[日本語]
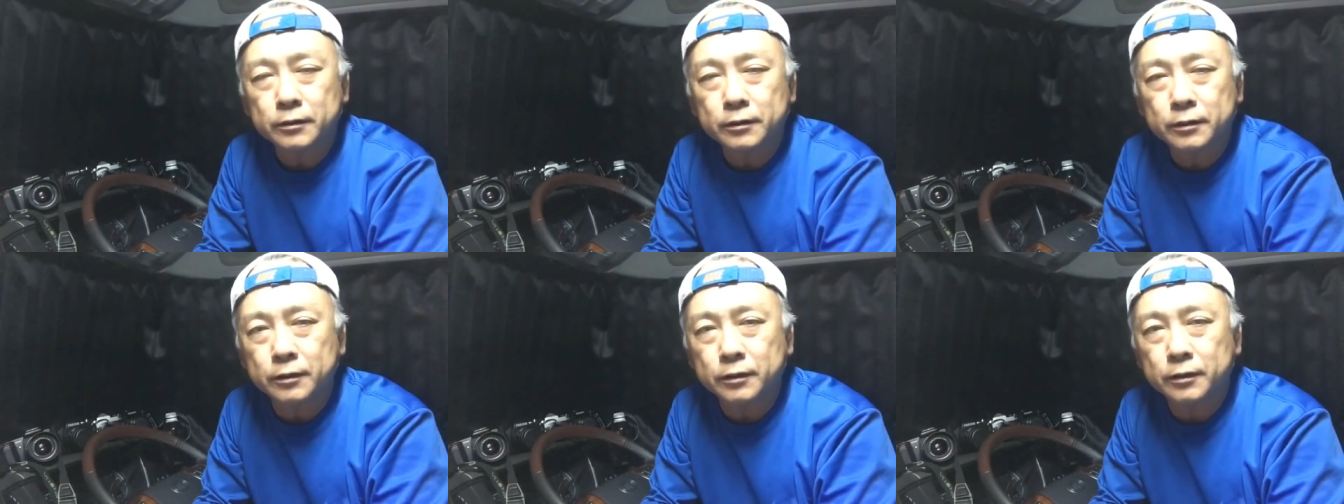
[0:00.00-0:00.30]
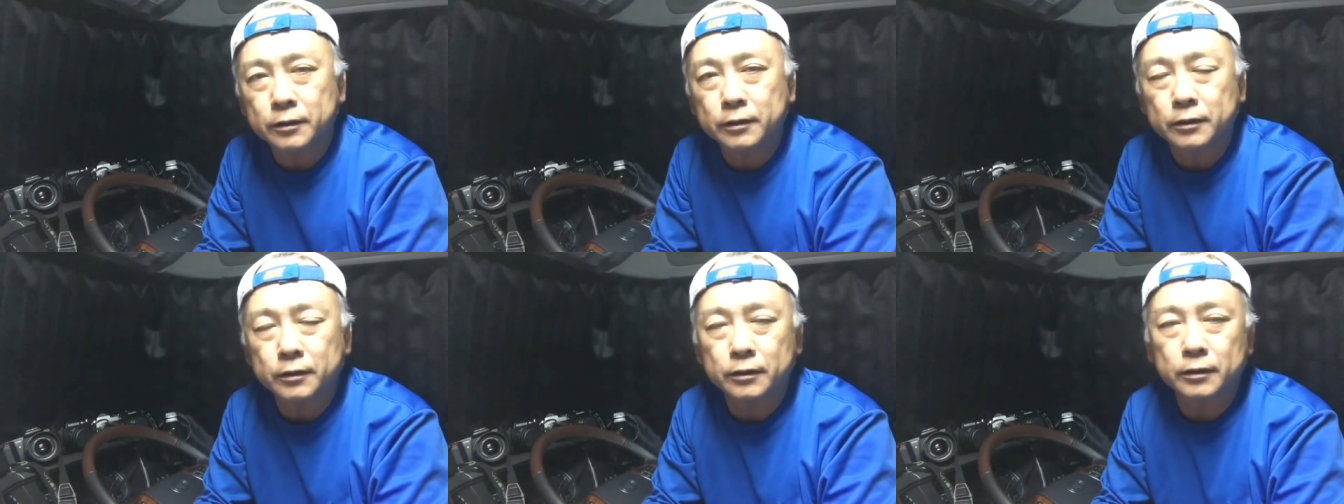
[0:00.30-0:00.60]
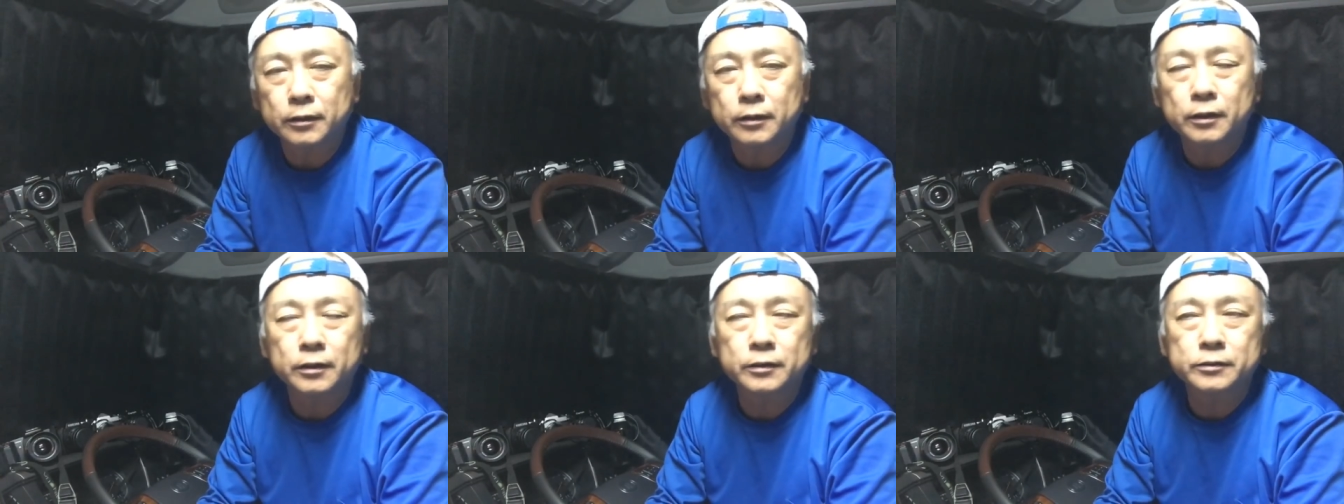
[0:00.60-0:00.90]

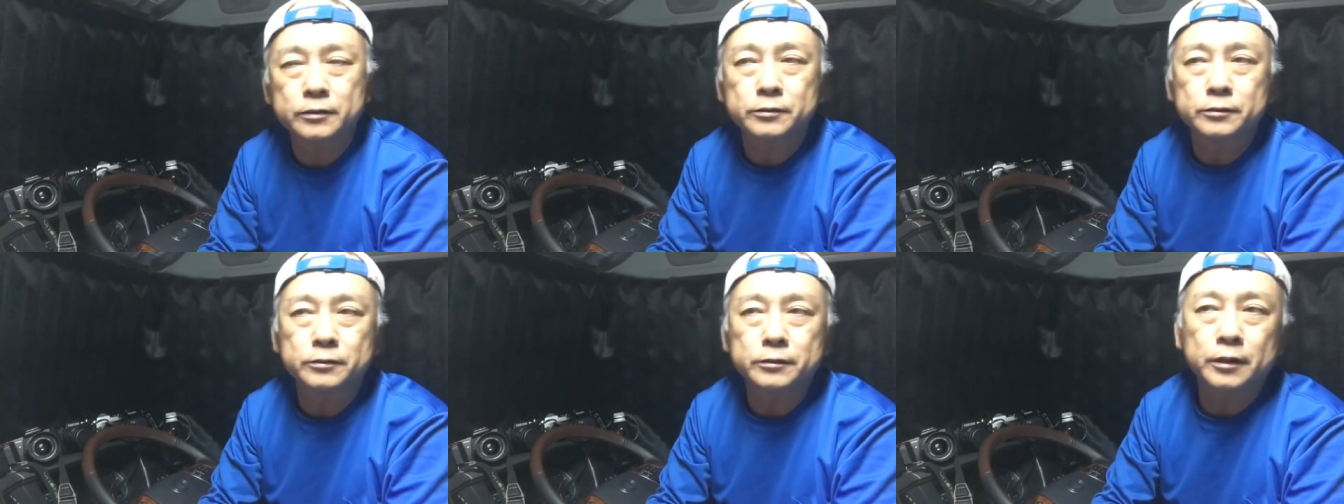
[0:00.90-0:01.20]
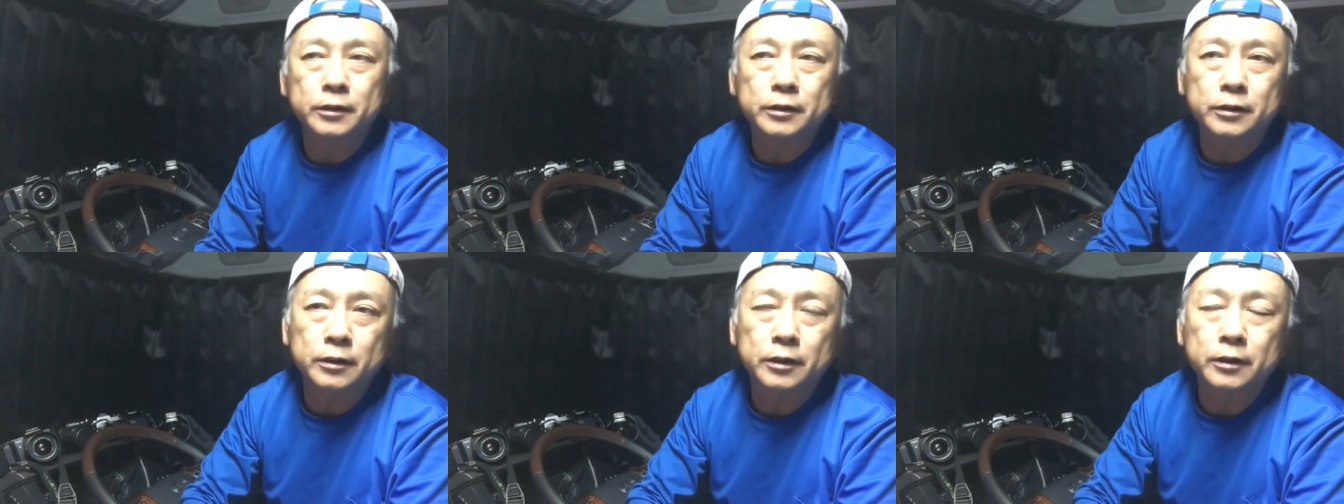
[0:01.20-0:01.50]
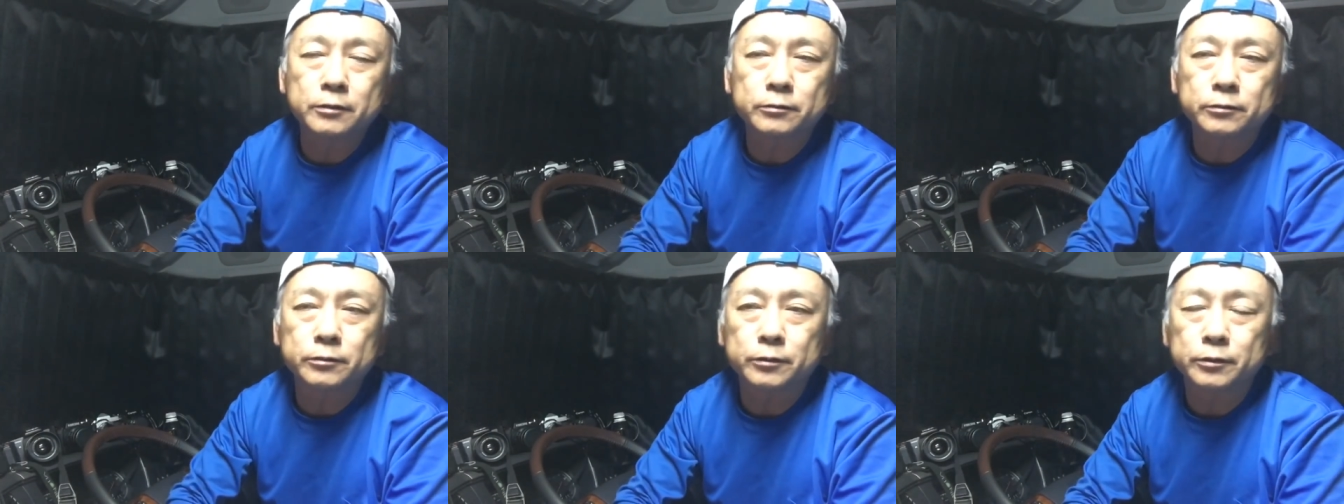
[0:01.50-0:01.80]
え発令に
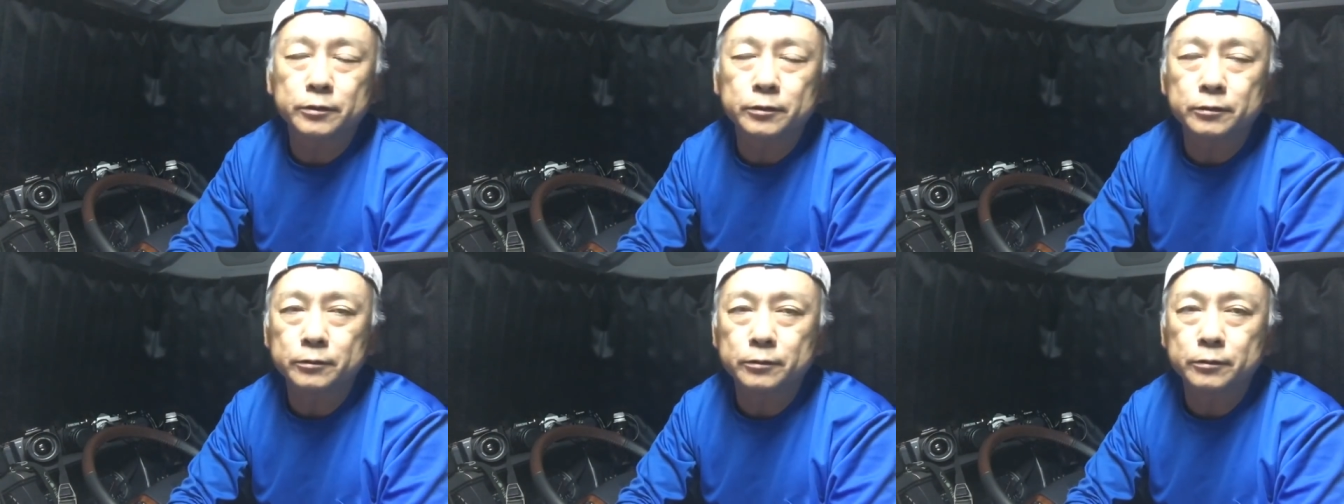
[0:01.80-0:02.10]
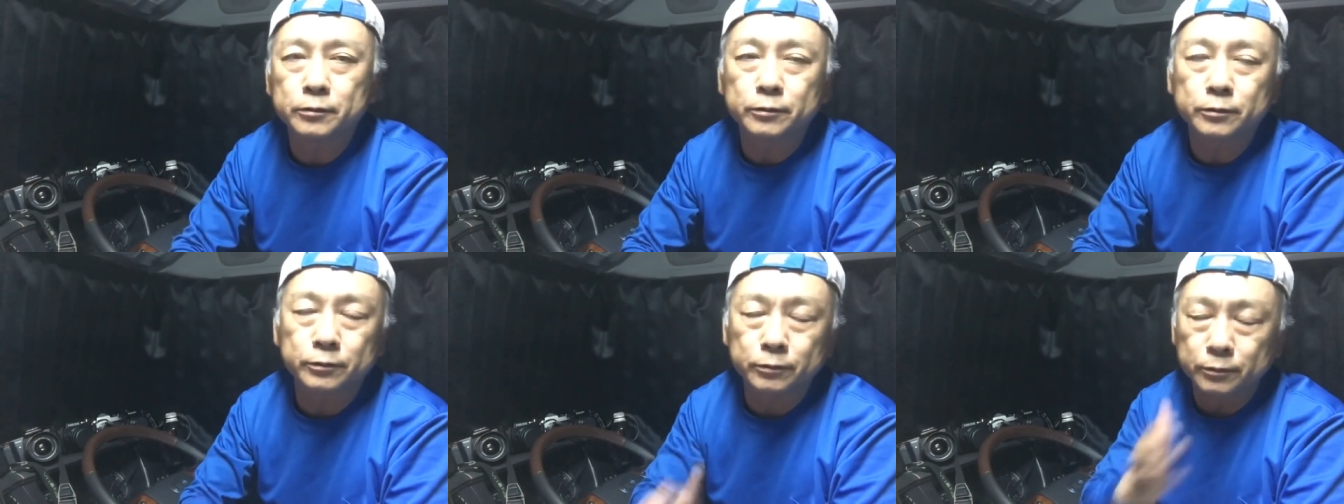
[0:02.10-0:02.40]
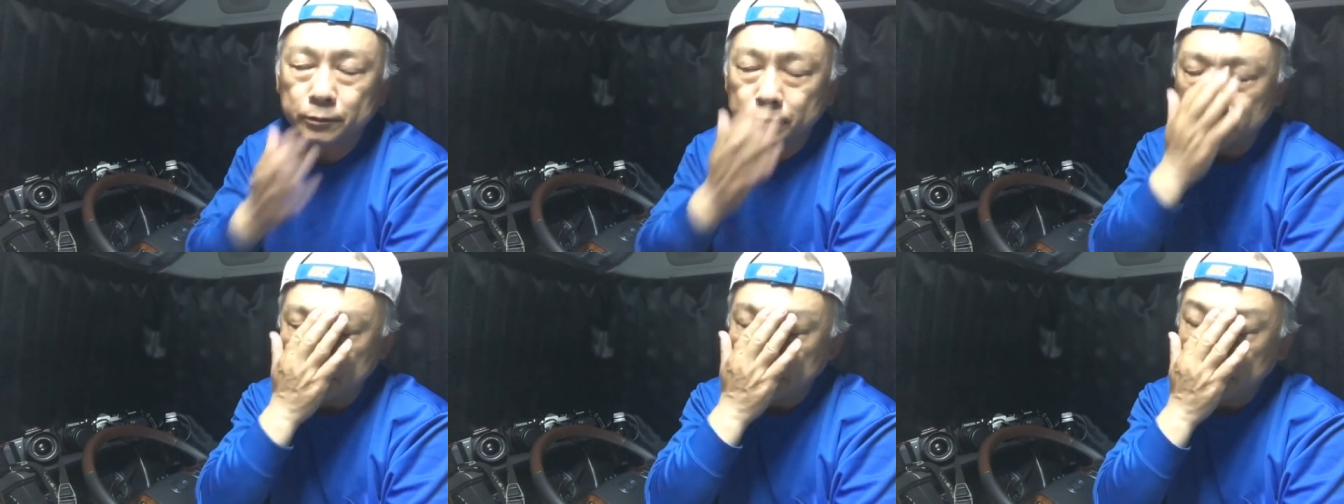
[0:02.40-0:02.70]
なるという報道、